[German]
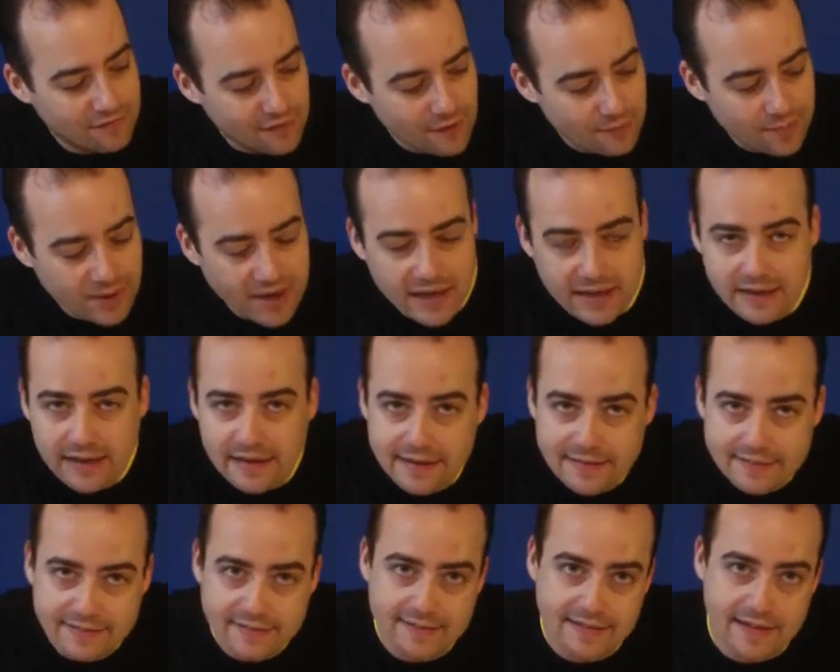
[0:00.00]

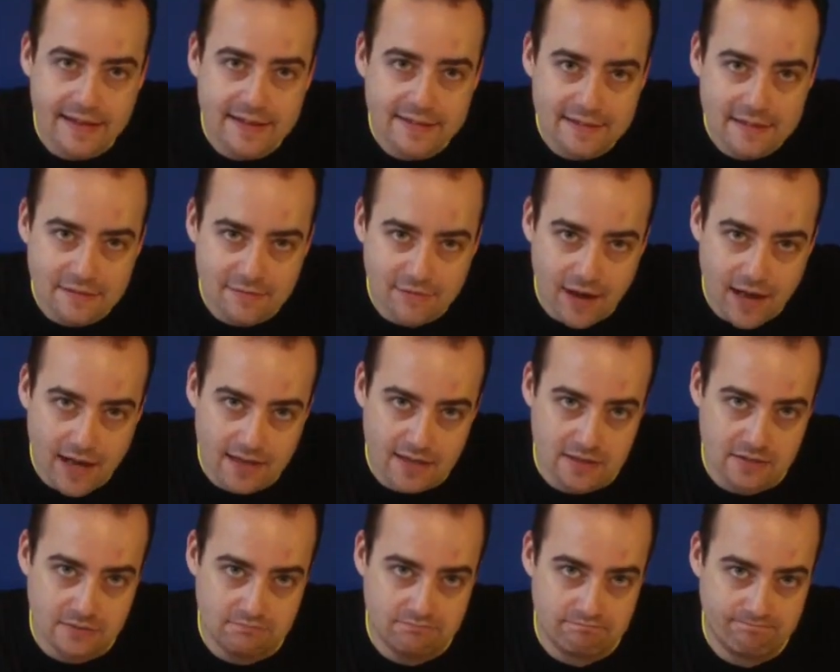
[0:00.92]
Verbrenner ist das einzig
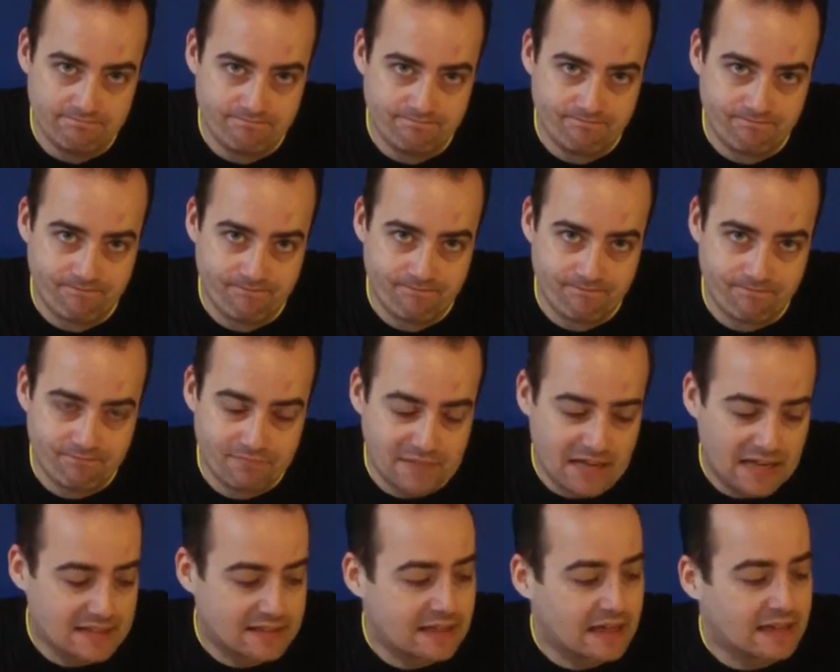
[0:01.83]
wahre.
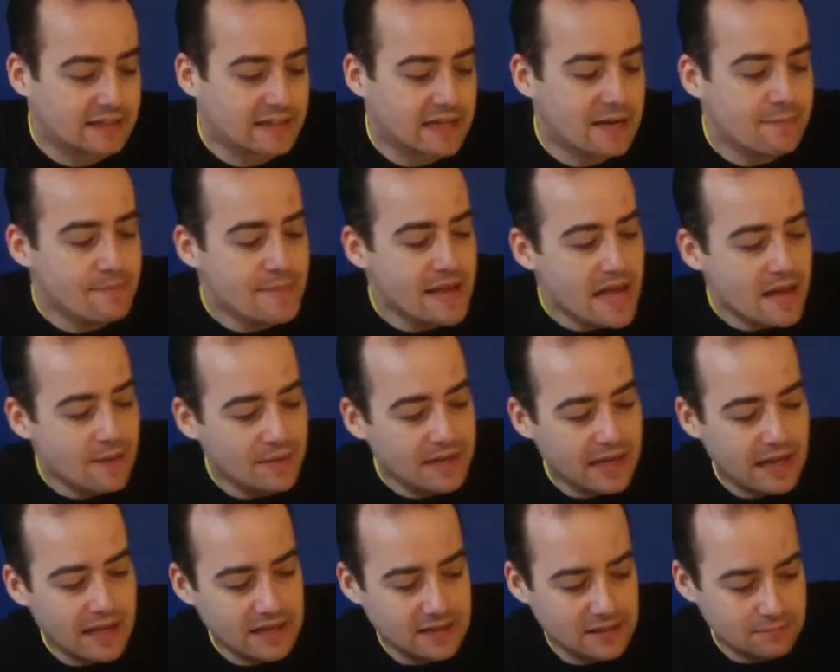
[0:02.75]
Das hat ja mehr
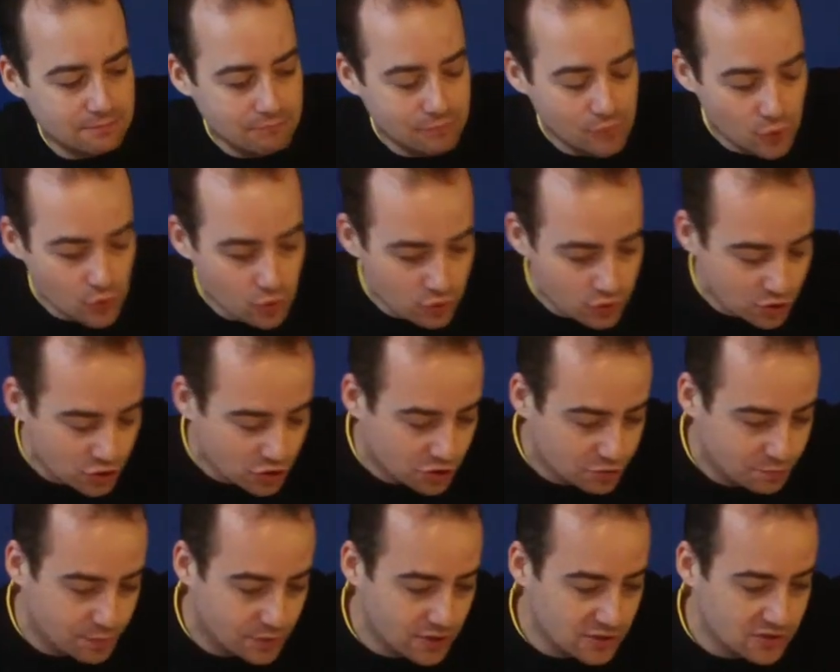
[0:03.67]
mit echtem
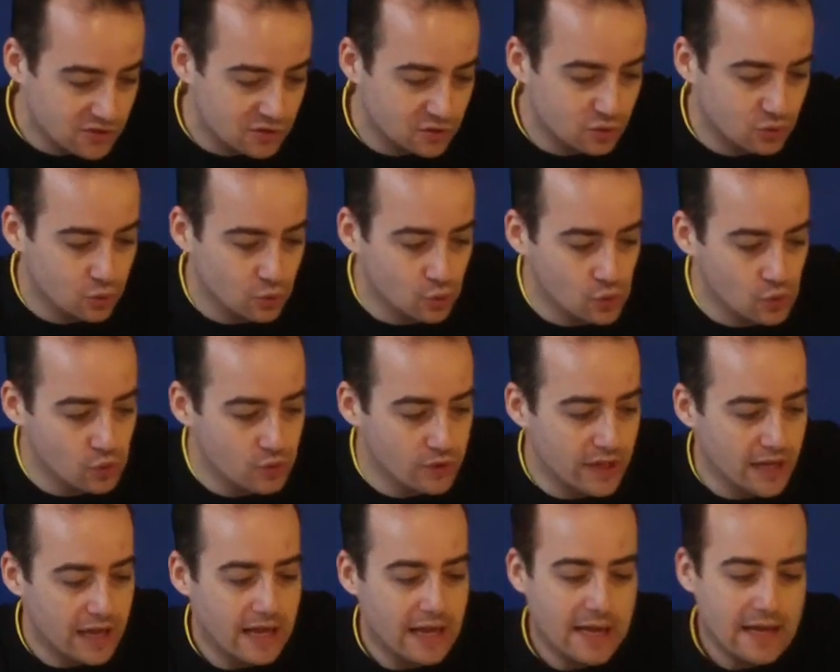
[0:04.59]
Motorsport zu
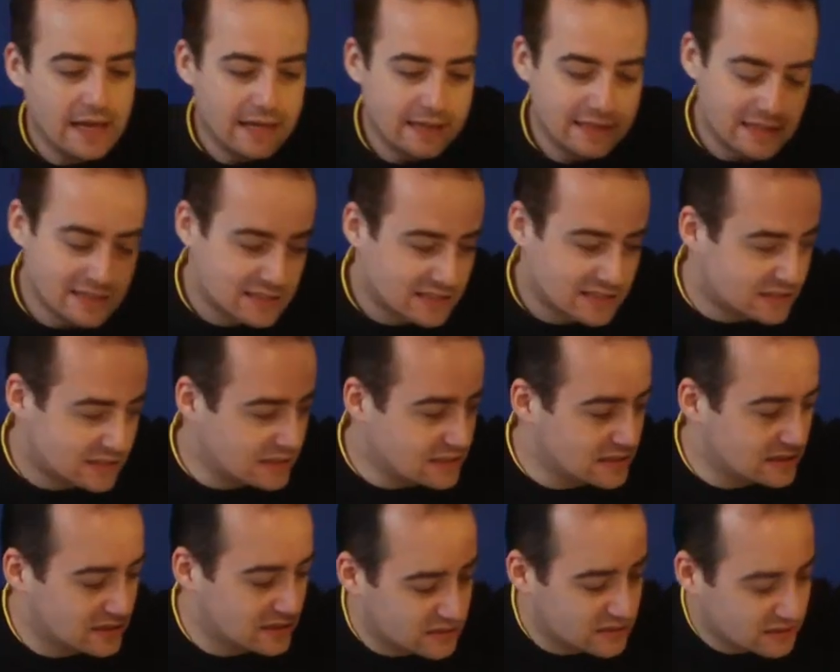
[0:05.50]
tun. Das
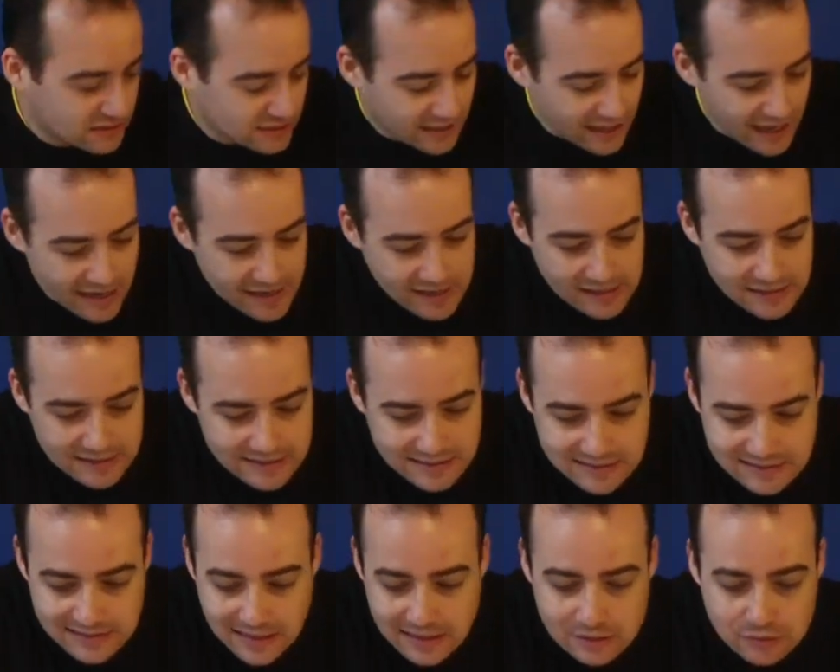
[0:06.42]
ist geiler
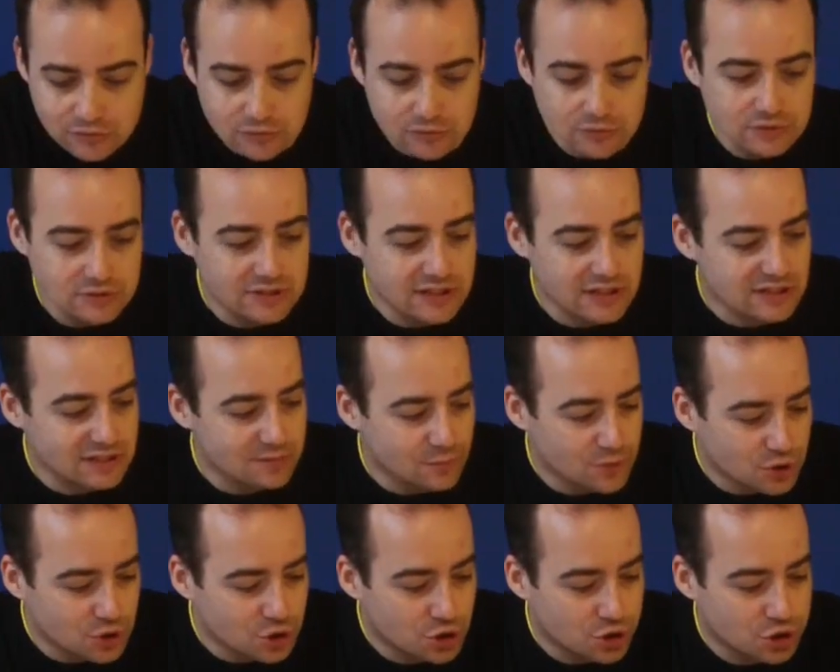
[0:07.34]
Sound, das
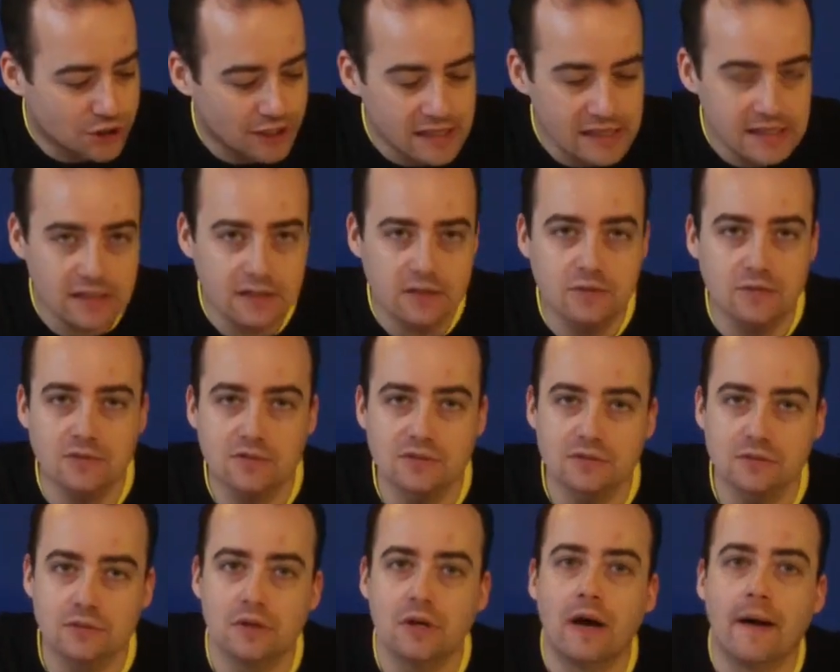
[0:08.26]
muss stinken und
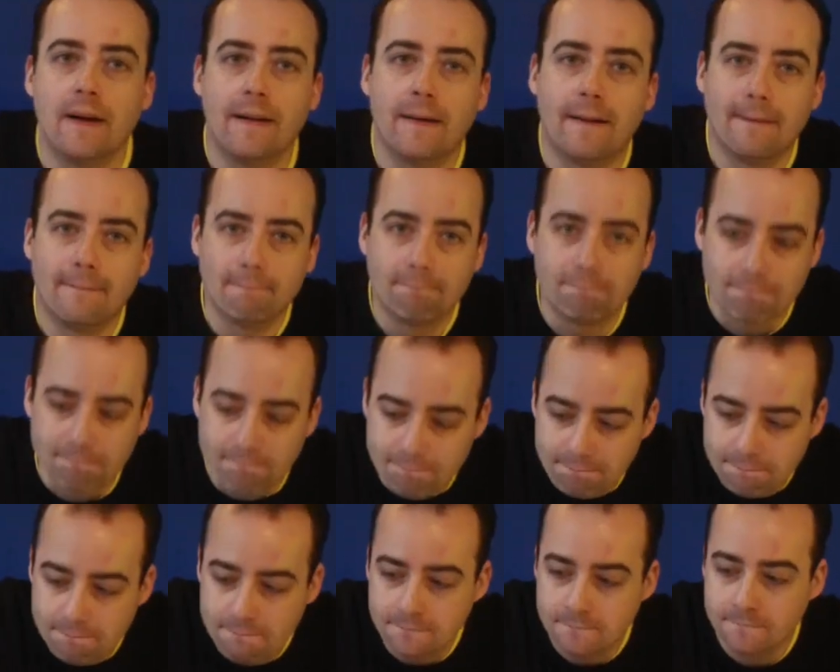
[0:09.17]
so.
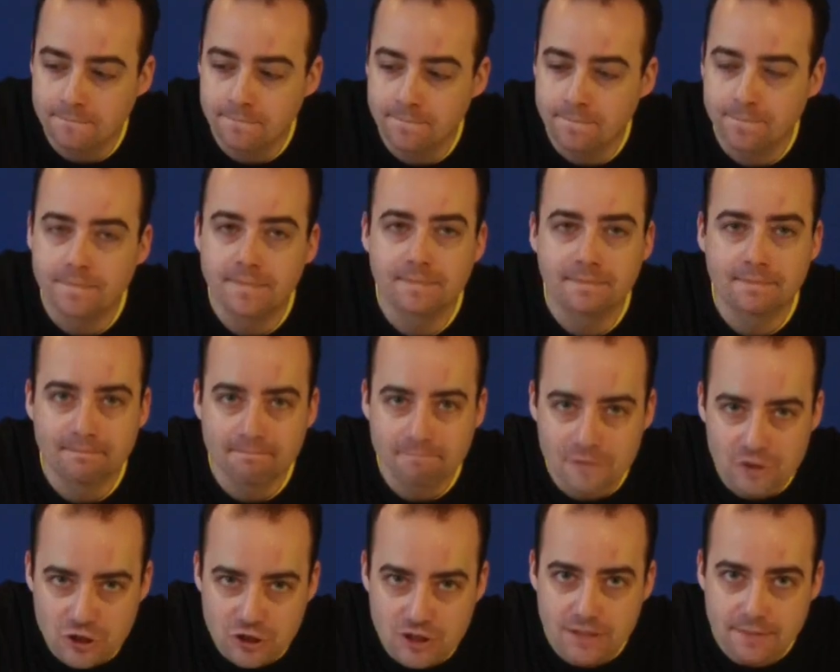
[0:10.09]
Hm?
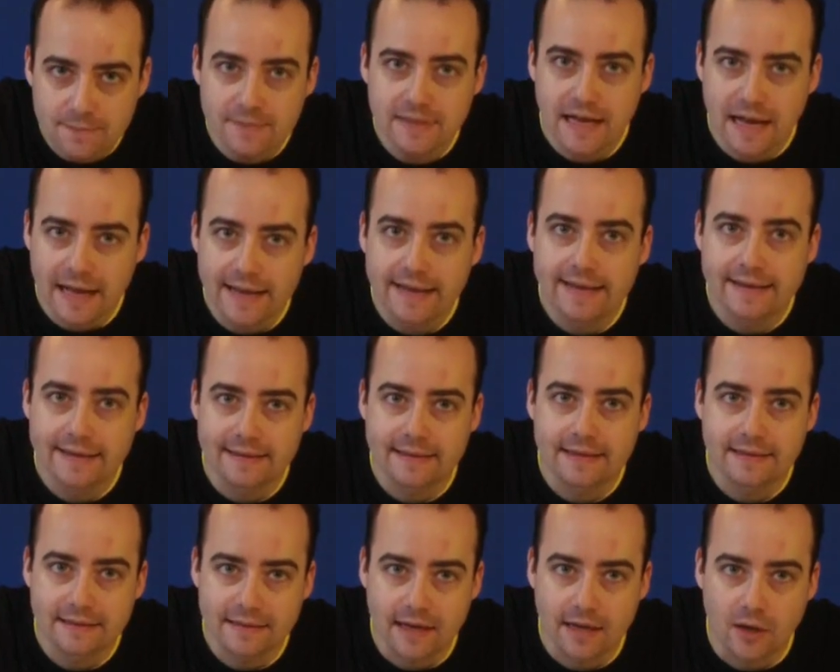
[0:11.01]
Stimmt
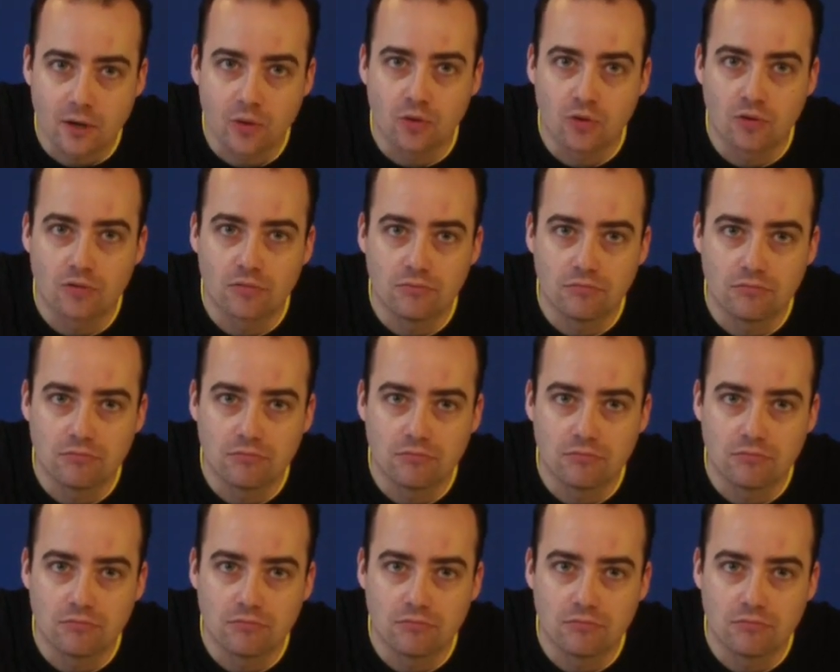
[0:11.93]
eigentlich auch.